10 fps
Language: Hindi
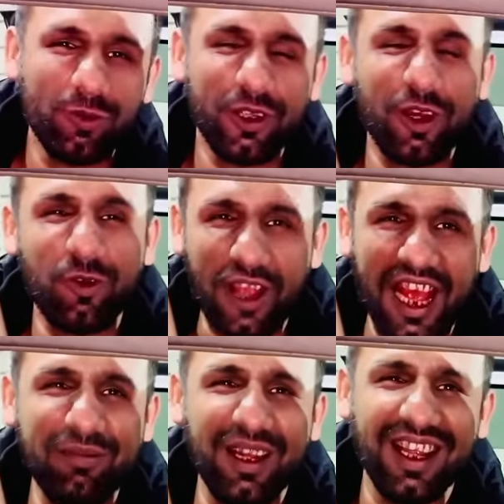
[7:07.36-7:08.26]
वो
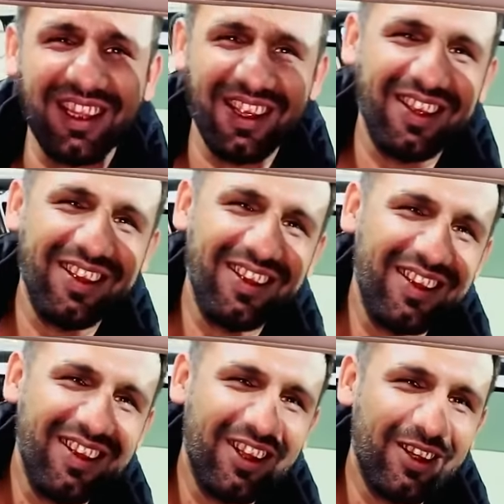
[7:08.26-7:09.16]
फैन मिले थे
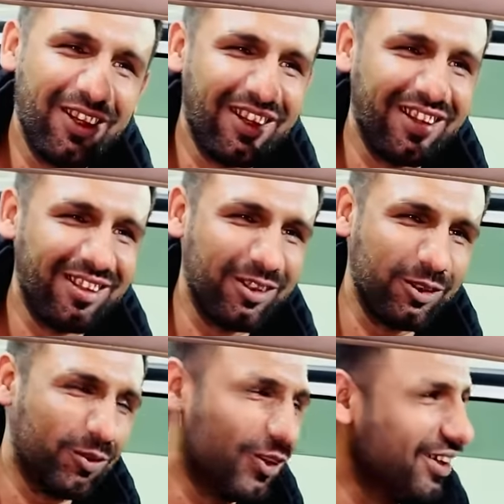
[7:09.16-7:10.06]
क्या हुआ था पूरी
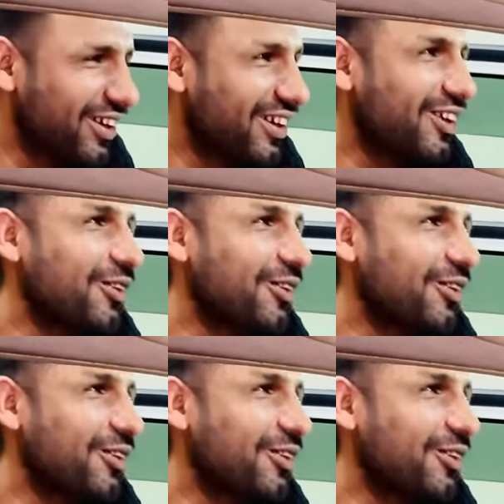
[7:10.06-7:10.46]
बात बताओ